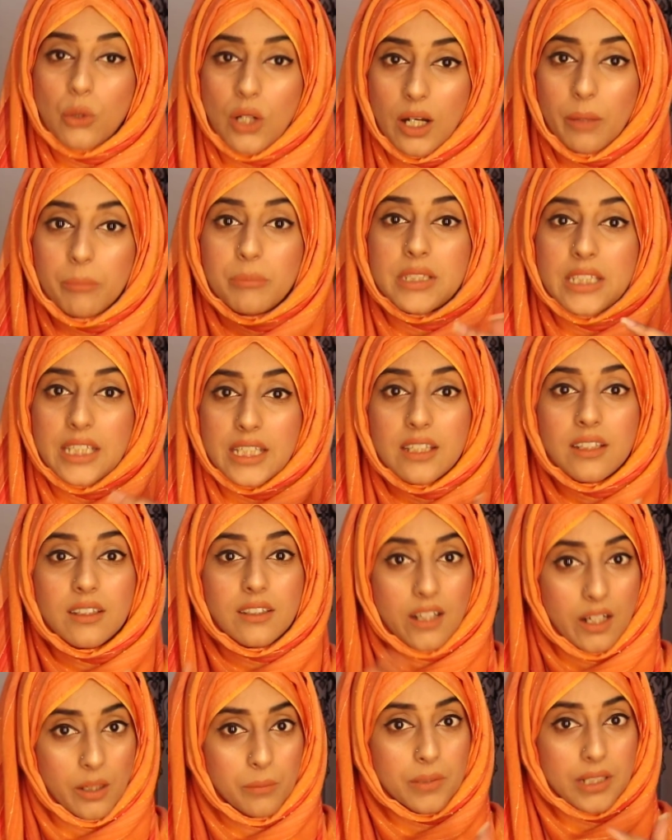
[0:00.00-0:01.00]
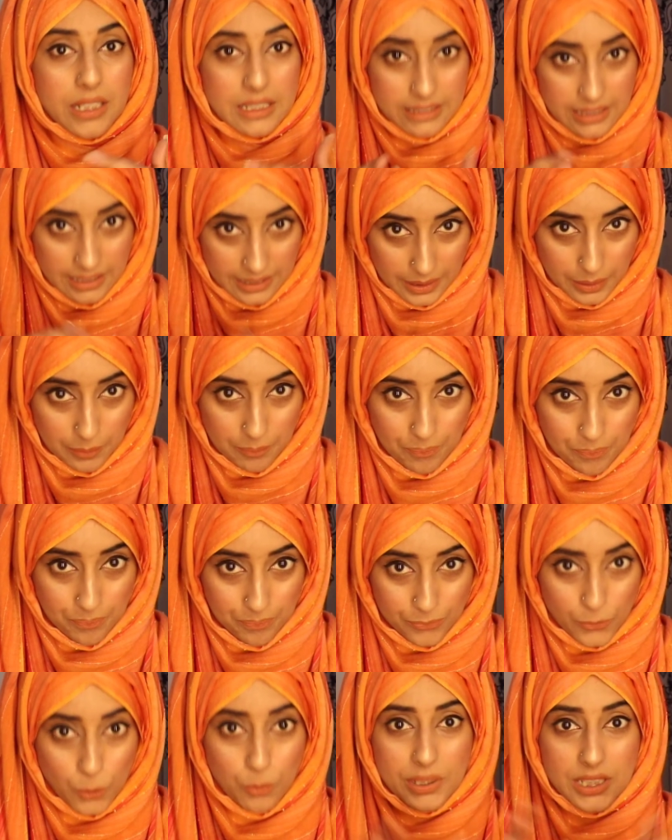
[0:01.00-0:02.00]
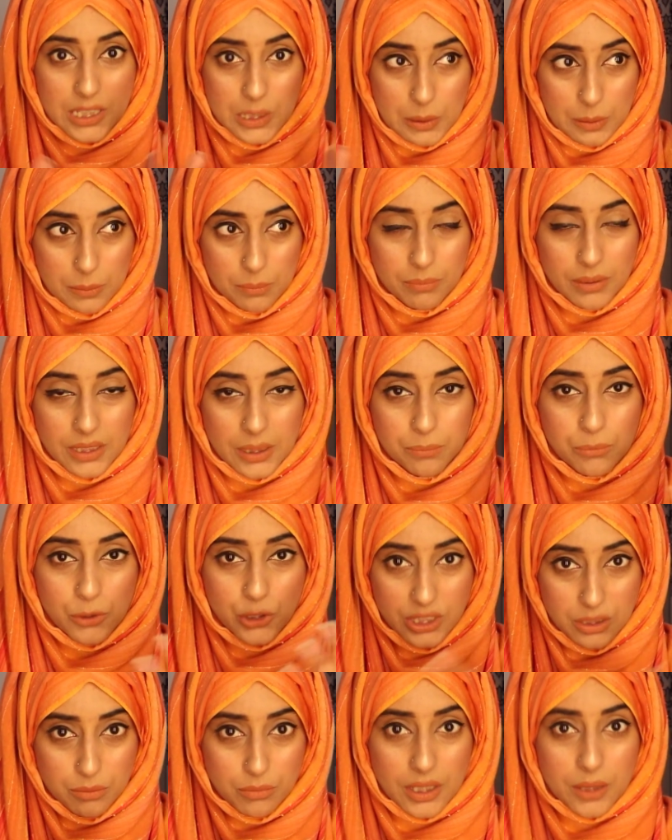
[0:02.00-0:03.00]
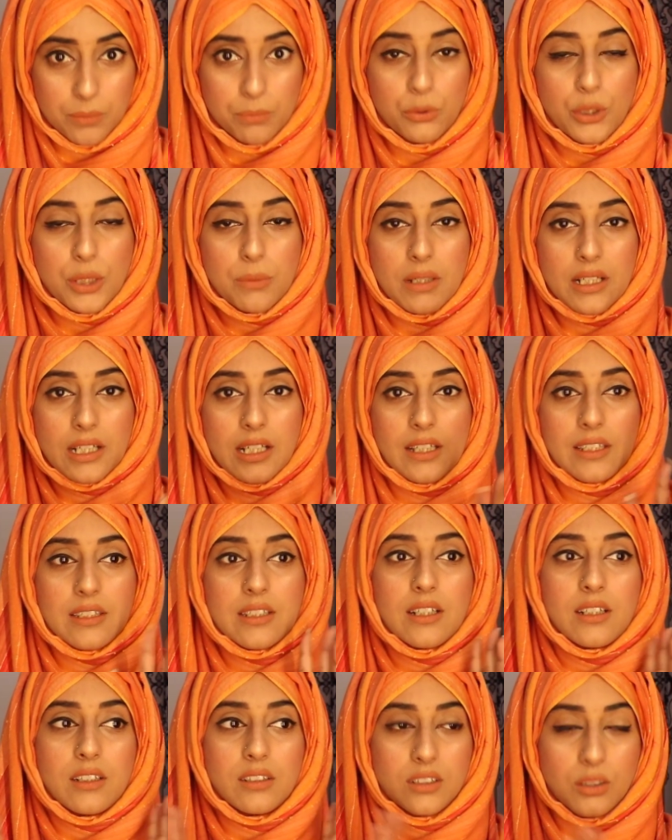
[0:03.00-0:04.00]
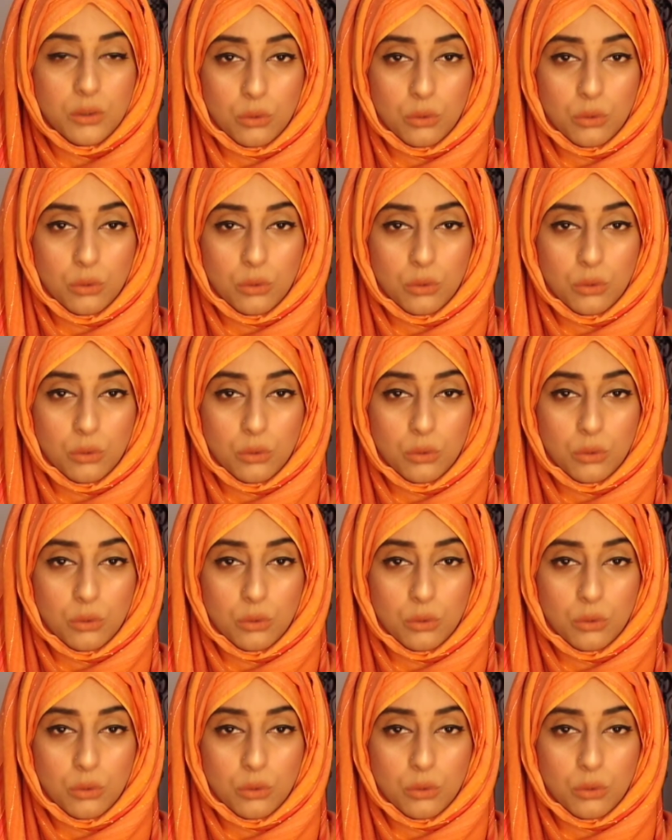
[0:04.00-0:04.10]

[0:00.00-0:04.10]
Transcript: हम ये काम करते हैं तो मेरी ये मतलब टीम है पूरी बाकायदा